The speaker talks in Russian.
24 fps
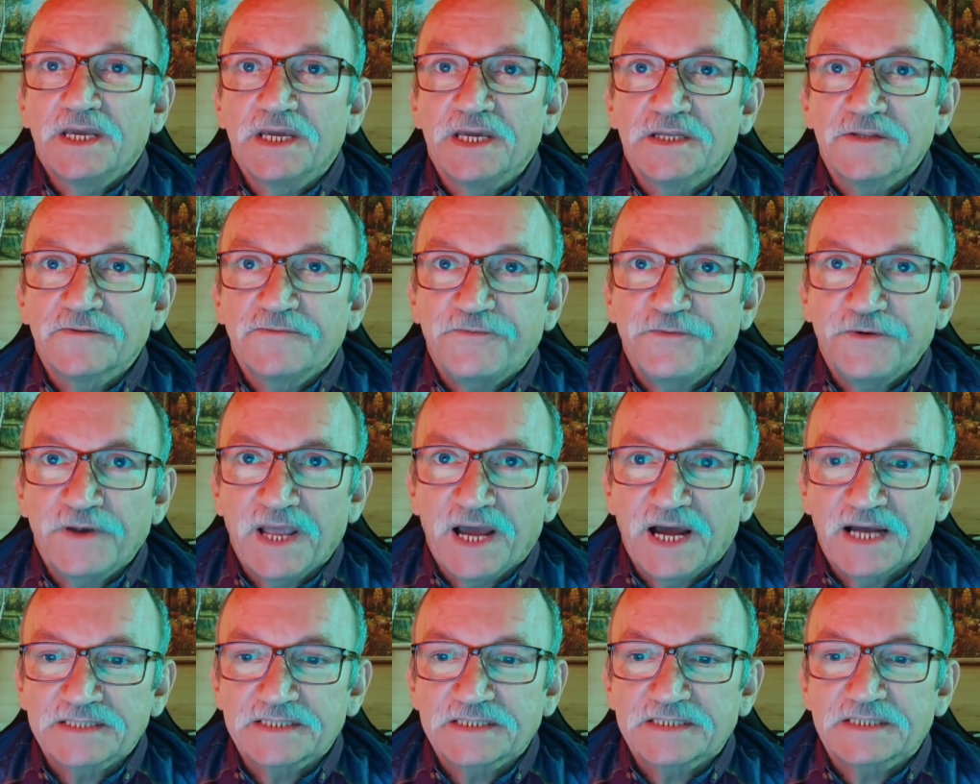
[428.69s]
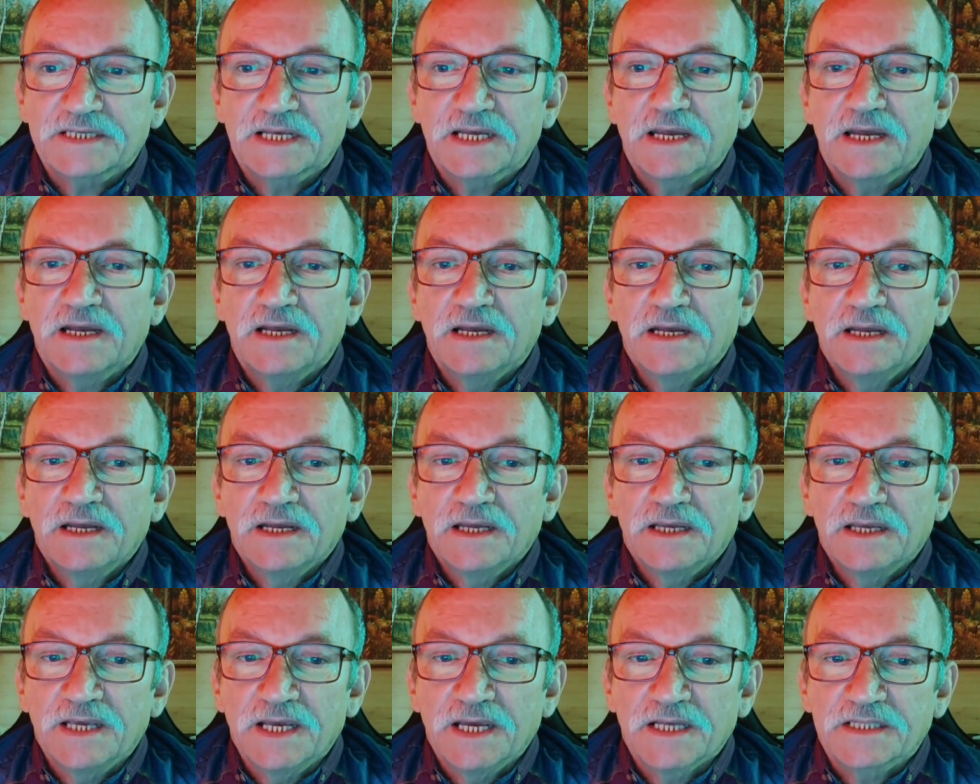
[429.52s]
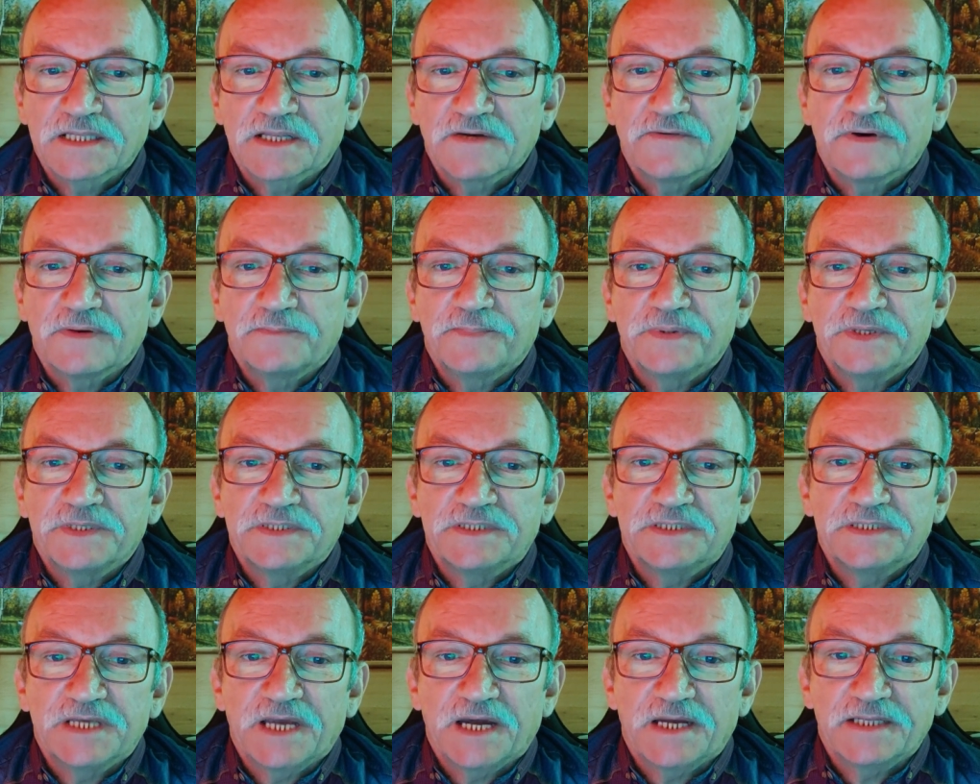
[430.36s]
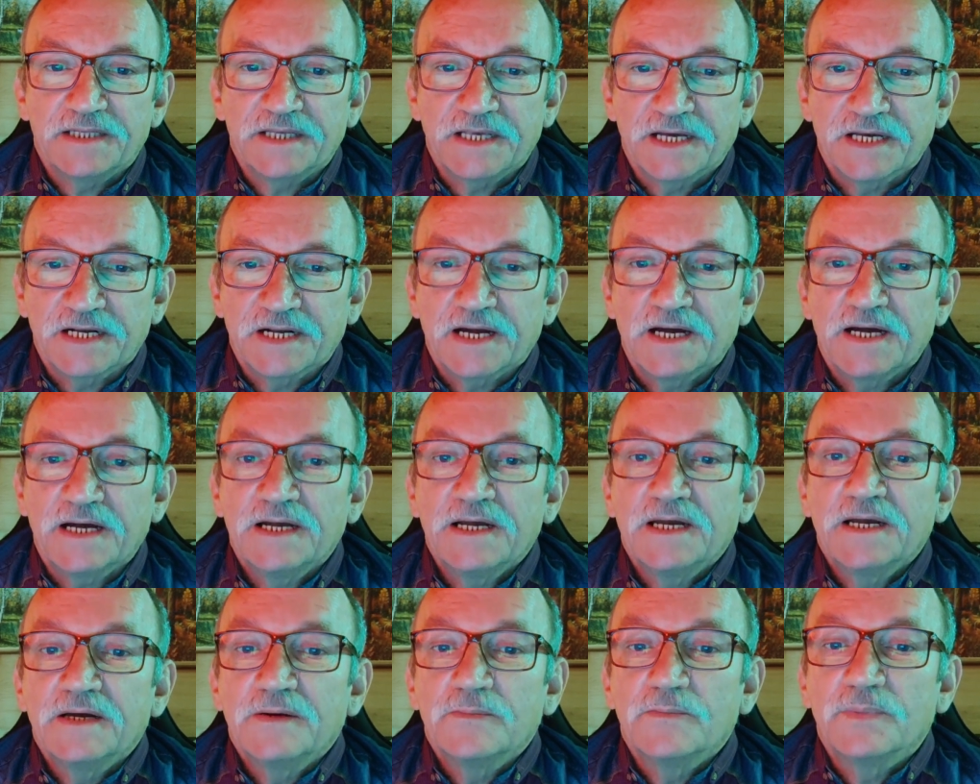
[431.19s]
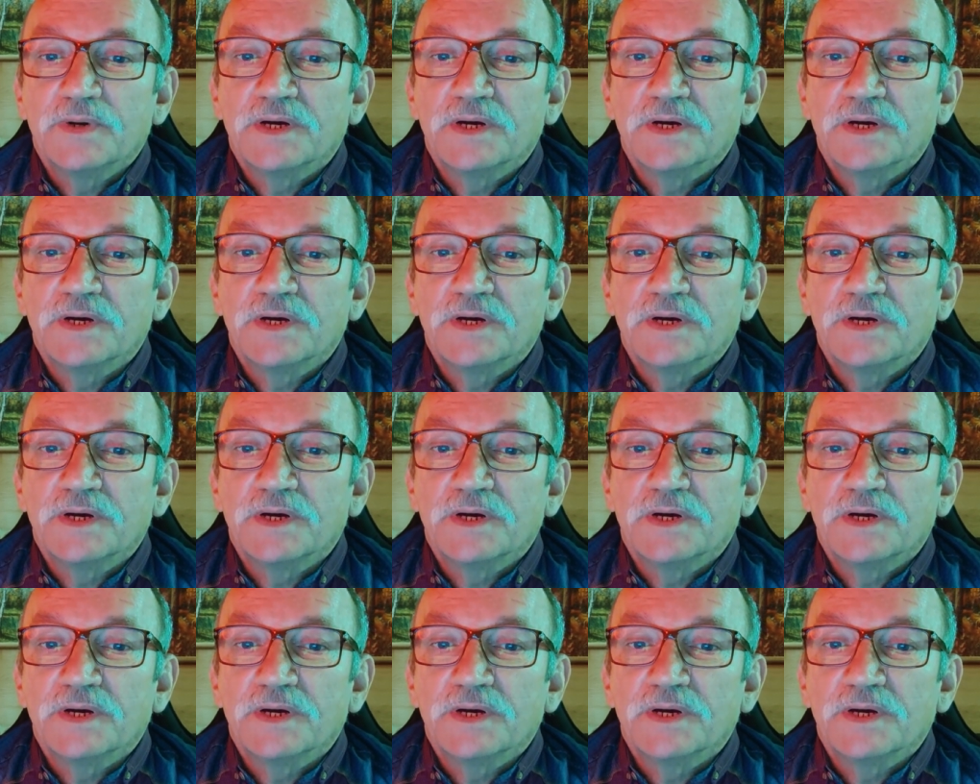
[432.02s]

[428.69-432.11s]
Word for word: Инфляция этого пенсионера